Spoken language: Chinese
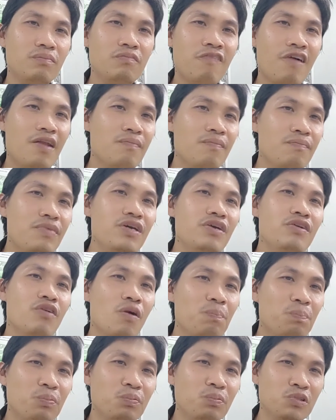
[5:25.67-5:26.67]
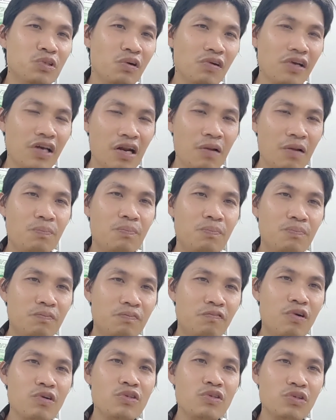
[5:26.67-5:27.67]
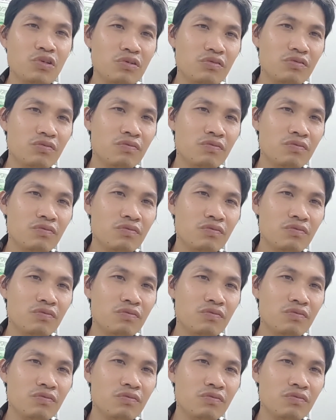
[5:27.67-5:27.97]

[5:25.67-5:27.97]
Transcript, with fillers: 粉蜜源补充给蜂群，